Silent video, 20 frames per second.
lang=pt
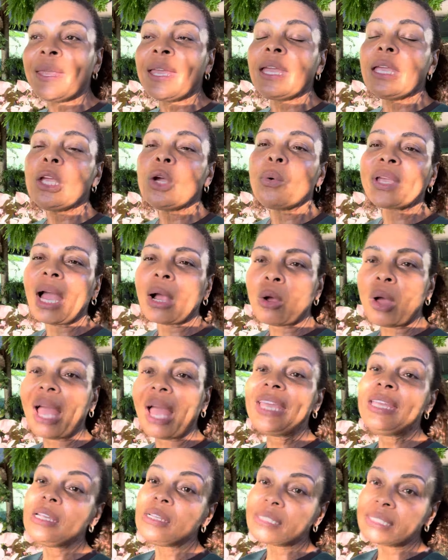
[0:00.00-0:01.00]
E o que
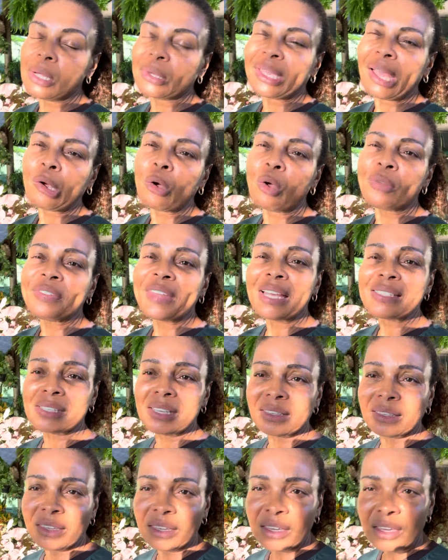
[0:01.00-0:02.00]
isso é o que acontece
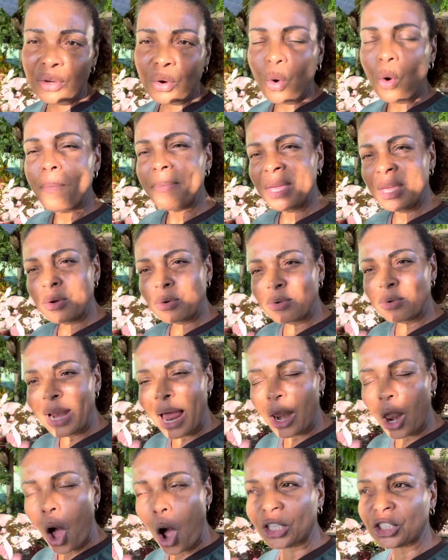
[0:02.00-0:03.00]
aqui comigo na
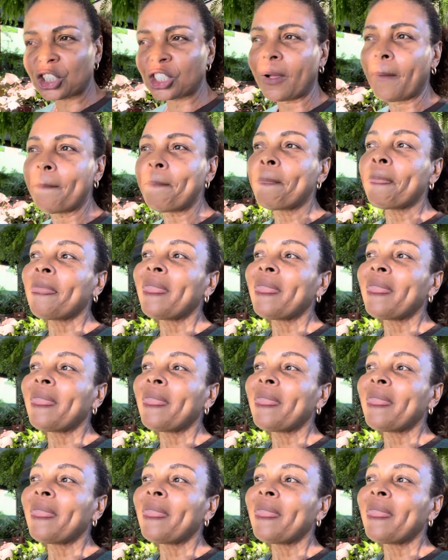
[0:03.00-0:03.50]
loja.